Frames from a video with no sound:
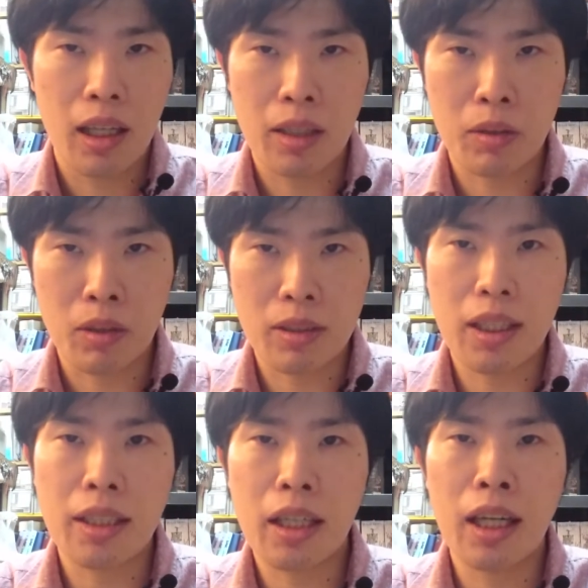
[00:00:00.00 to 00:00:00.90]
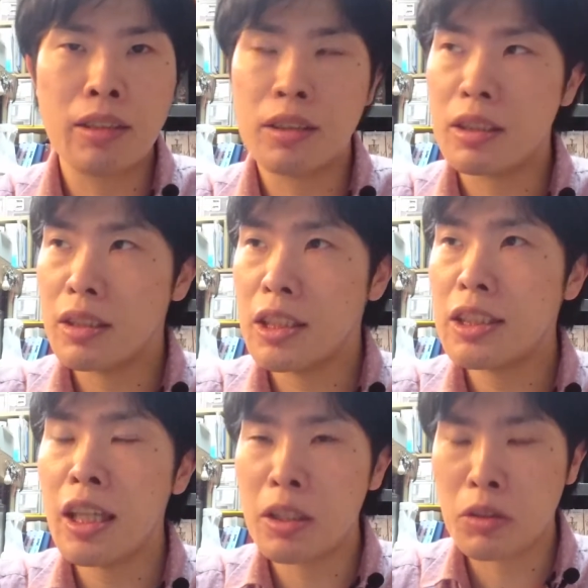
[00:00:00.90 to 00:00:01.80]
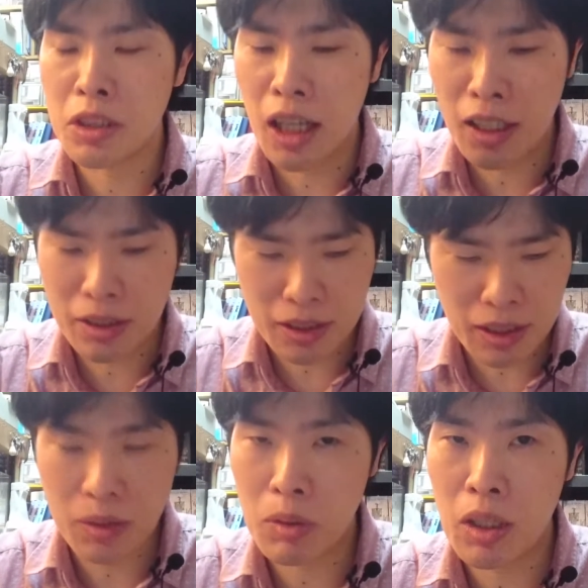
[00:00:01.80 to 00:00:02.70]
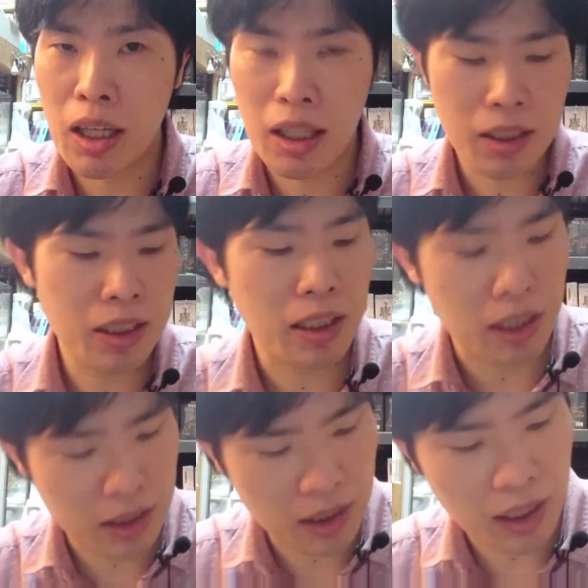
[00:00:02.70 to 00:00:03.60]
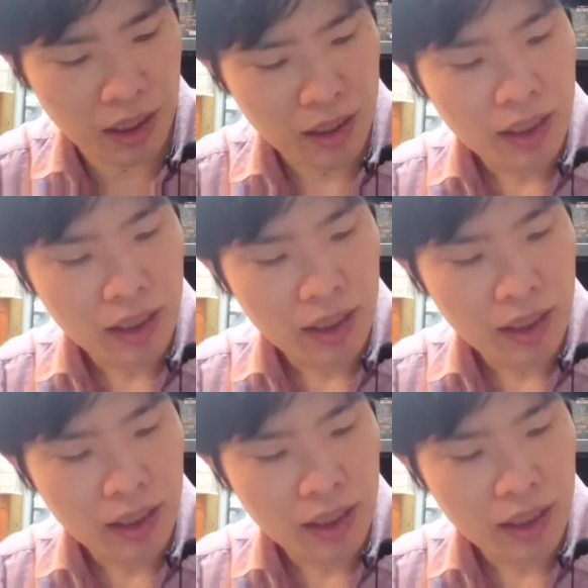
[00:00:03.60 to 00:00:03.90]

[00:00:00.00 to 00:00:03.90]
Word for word: あの、戦う2勢力が入ったセットが出てて、